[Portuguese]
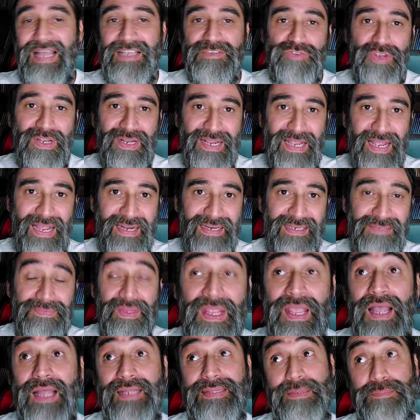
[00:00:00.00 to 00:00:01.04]
a sua cara.
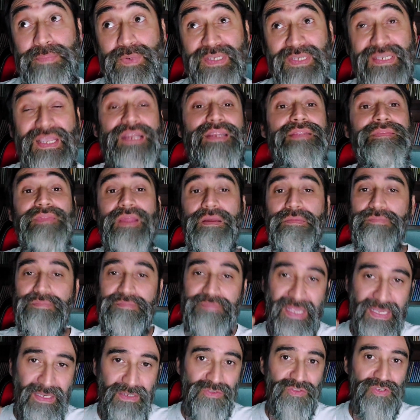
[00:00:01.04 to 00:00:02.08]
Até porque ele
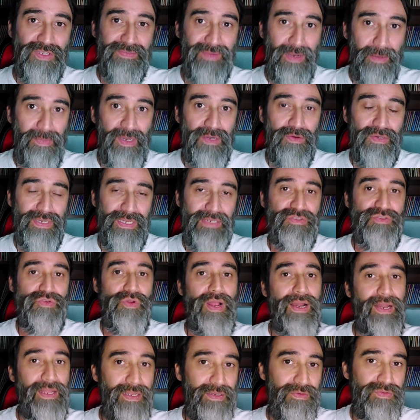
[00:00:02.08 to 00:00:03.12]
também já trabalhou na
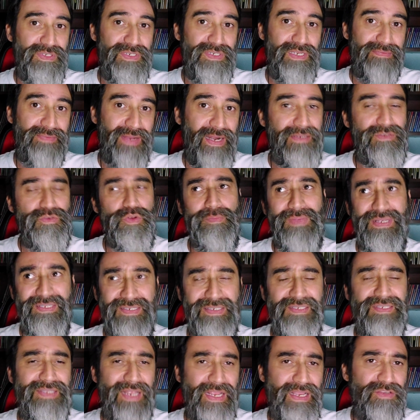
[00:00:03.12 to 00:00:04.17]
escola anos atrás como
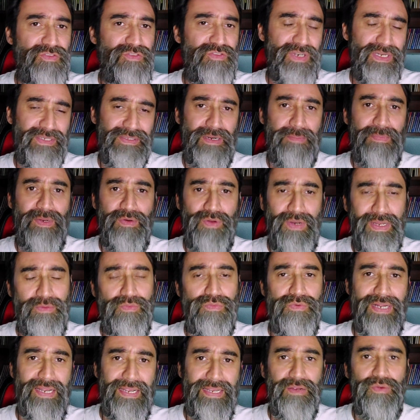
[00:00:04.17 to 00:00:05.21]
assistente, né? Trabalhou lá
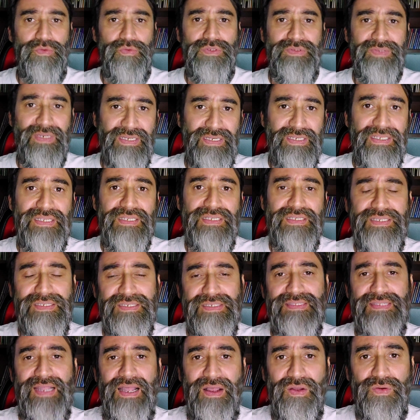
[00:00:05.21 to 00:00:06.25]
com Caio
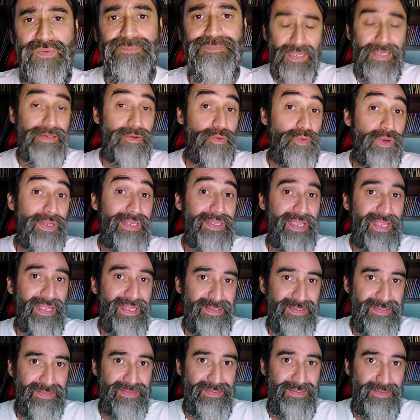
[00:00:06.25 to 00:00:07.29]
Rodrigues tal. Ele
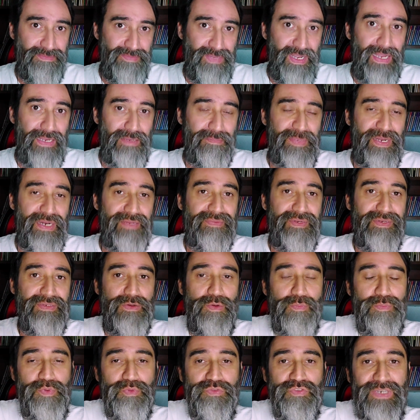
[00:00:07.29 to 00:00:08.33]
conhece a Imperatriz
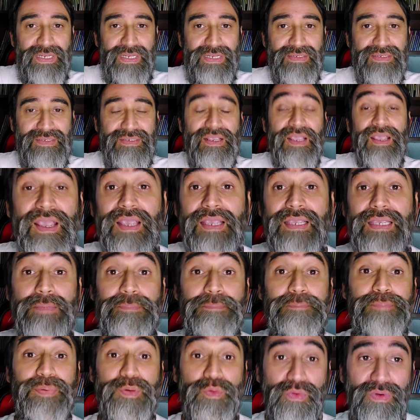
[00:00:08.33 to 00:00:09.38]
Leopoldinense. E
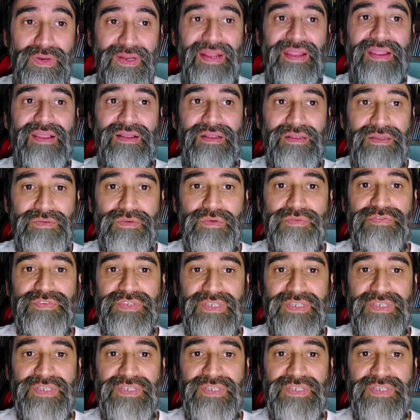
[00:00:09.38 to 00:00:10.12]
pro Leandro